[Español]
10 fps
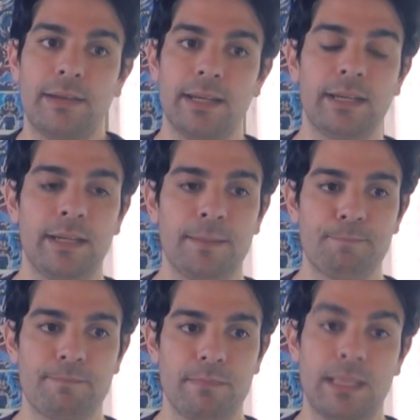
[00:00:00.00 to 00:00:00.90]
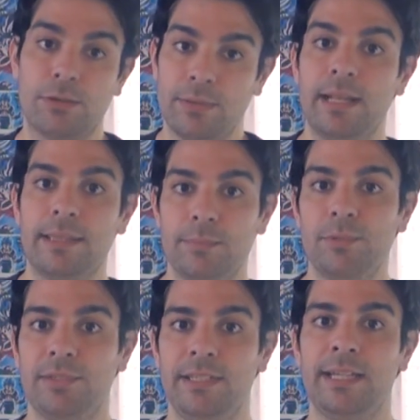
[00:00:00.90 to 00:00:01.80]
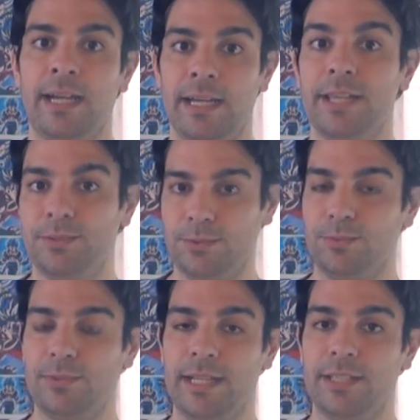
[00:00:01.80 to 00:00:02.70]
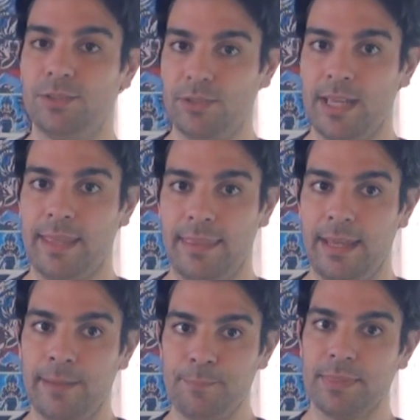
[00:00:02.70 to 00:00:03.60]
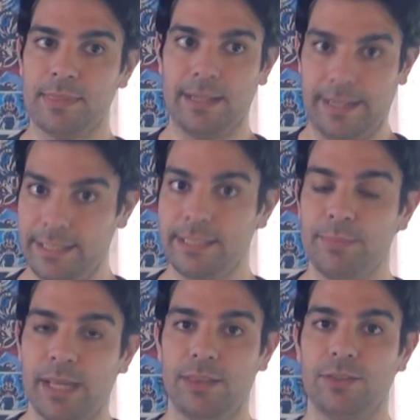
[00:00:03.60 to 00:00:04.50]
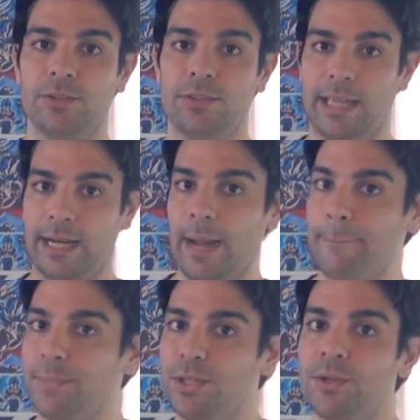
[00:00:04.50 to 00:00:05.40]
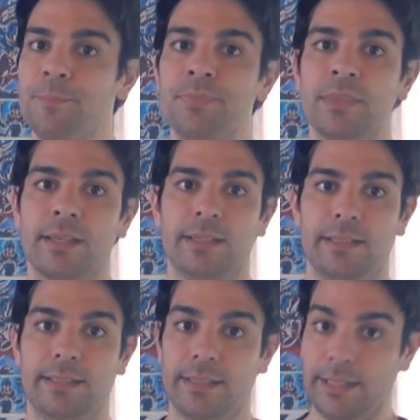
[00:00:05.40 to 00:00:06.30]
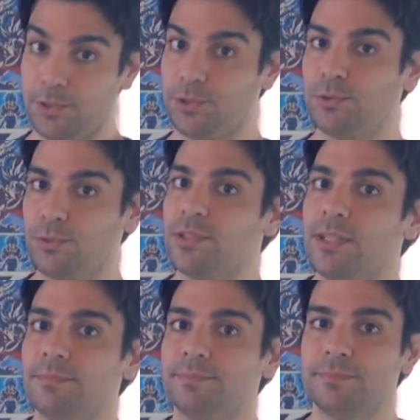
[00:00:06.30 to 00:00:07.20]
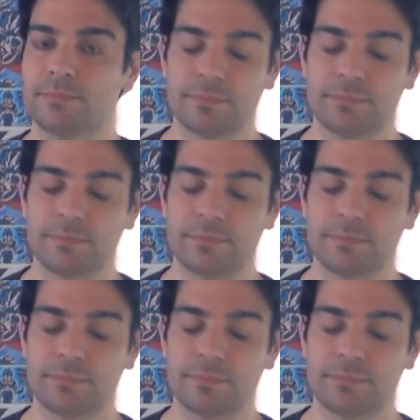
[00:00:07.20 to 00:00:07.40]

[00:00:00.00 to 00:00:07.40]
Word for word: y la verdad es que la rueda del tiempo diría es una historia de crecimiento, de cambio y de deconstrucción.